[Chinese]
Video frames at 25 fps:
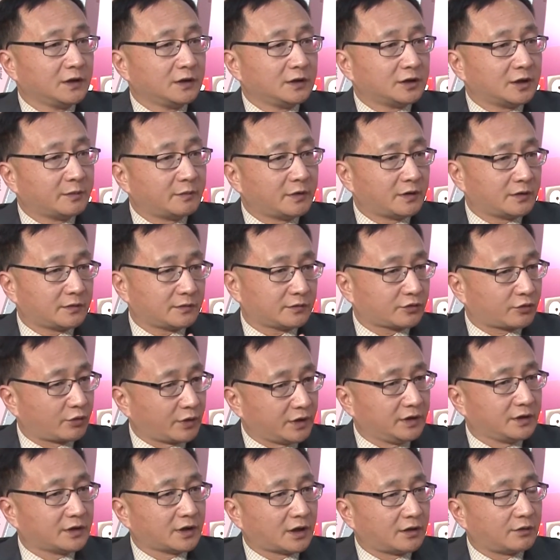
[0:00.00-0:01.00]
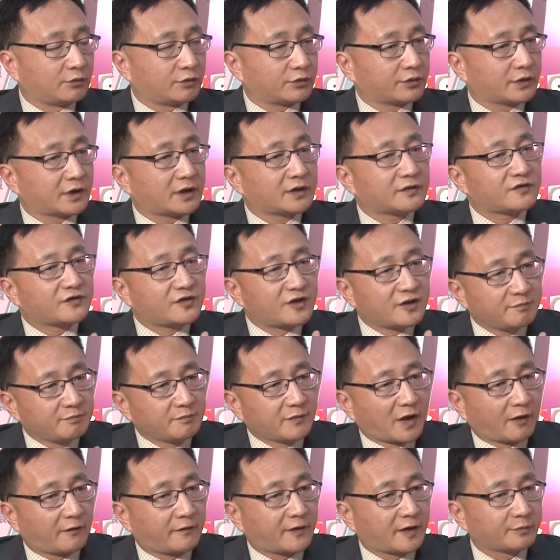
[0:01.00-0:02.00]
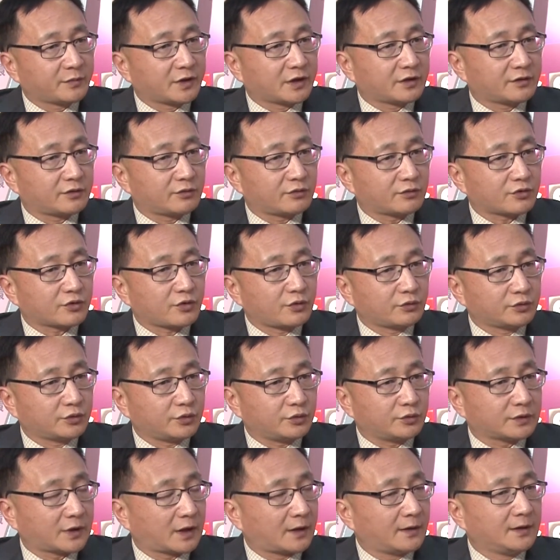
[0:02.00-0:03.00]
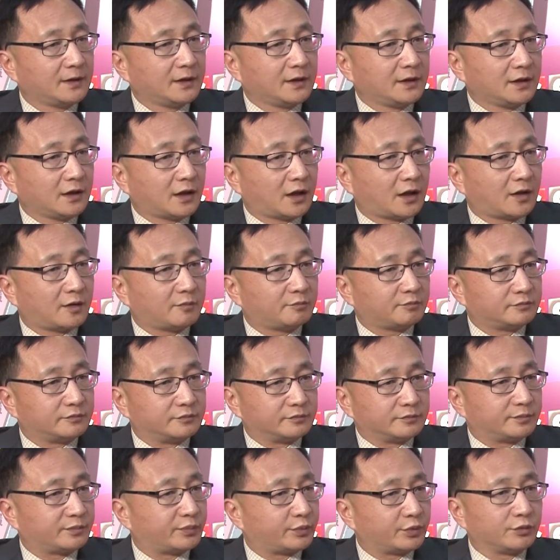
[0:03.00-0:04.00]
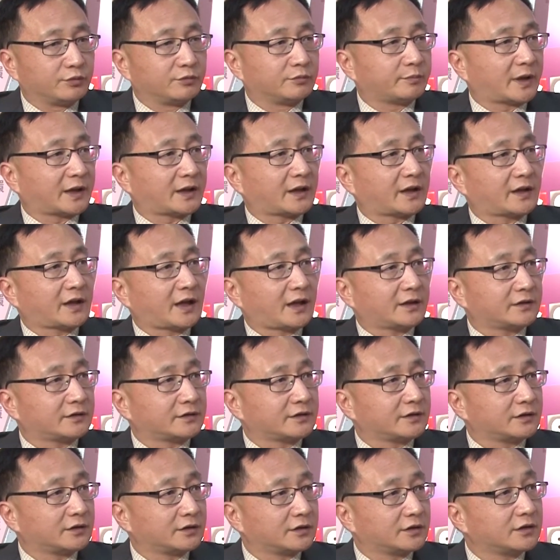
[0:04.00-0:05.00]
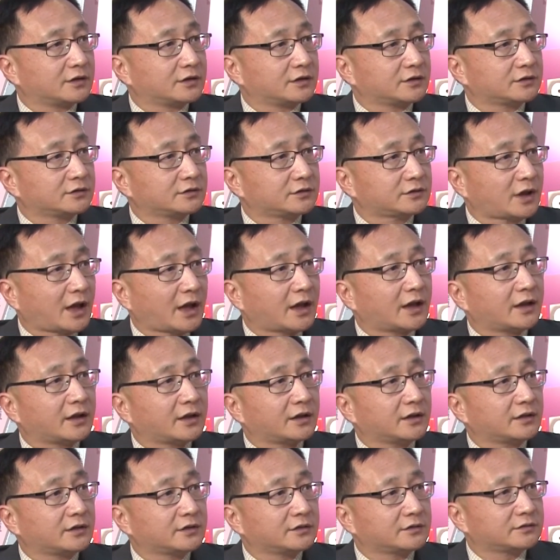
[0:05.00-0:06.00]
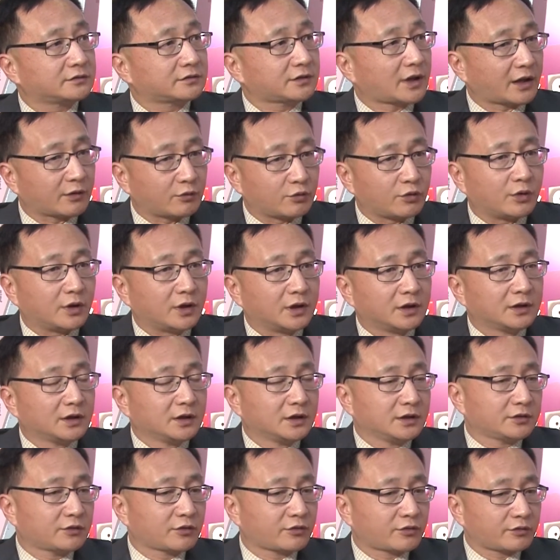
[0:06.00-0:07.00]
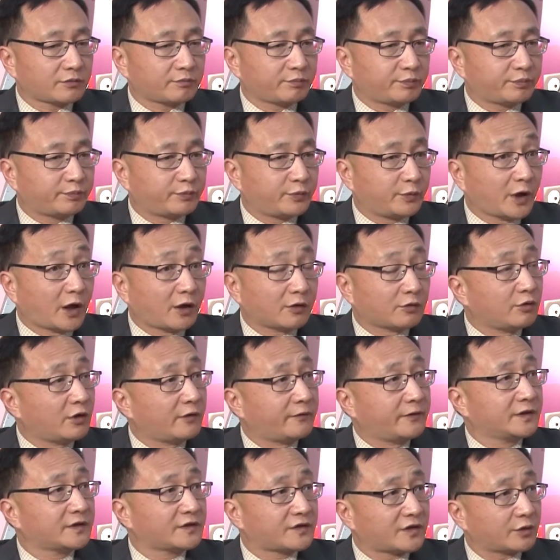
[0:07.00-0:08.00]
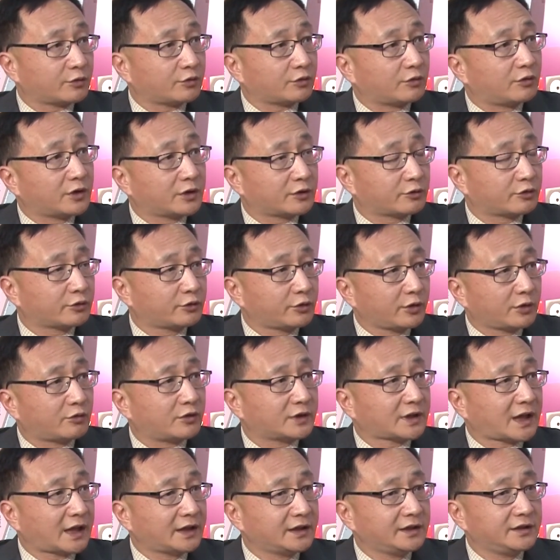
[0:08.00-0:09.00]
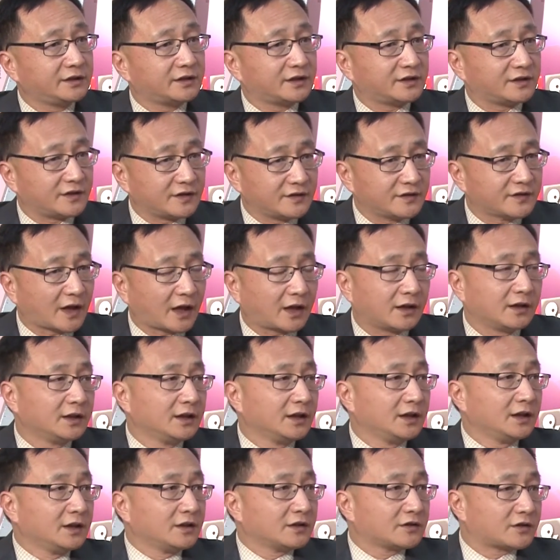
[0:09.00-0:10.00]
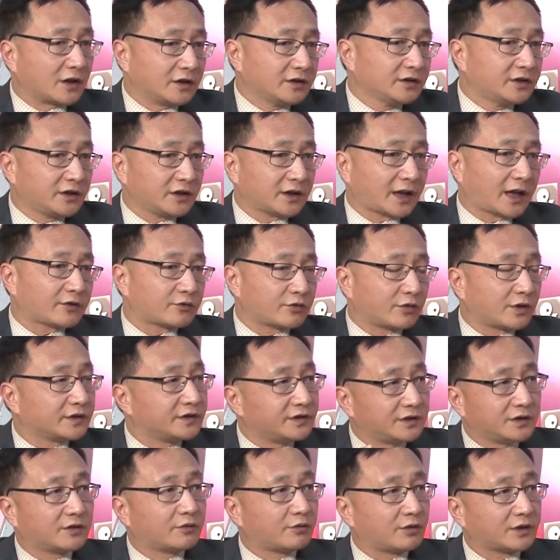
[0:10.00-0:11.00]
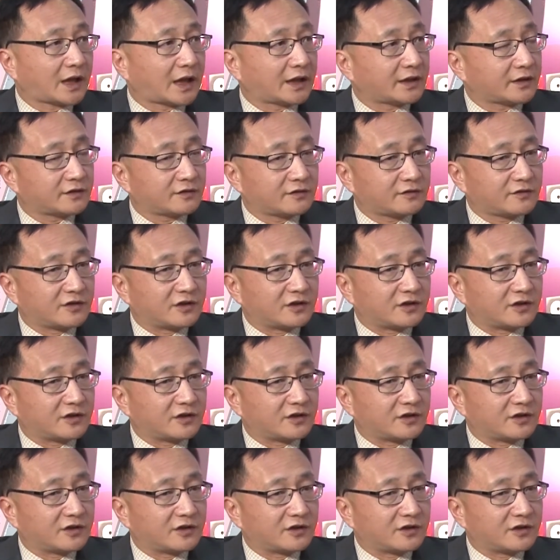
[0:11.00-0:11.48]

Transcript: 那么，所以呢，我觉得经贸方面的这种冲突呢，啊，不用把它看的这个太太过，就是不要过分的解读，或者说对国家利益的影响。整体来说，一个国家的